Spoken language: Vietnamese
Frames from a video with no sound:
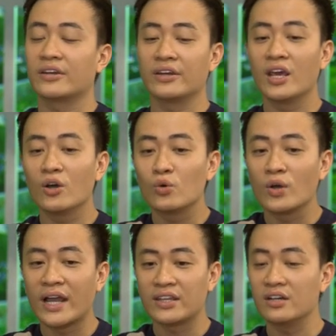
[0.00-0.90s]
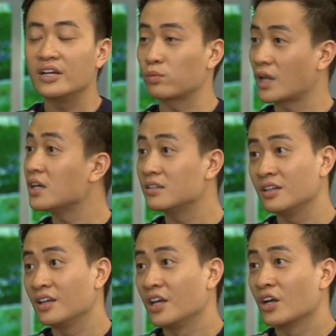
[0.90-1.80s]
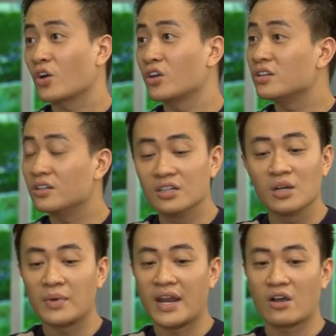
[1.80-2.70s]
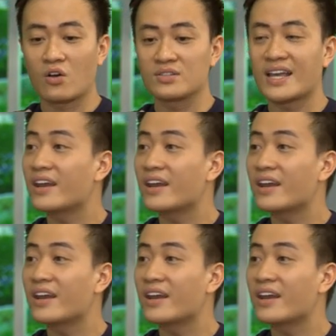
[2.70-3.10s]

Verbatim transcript: đều là những người độc thân còn những người mà đã có gia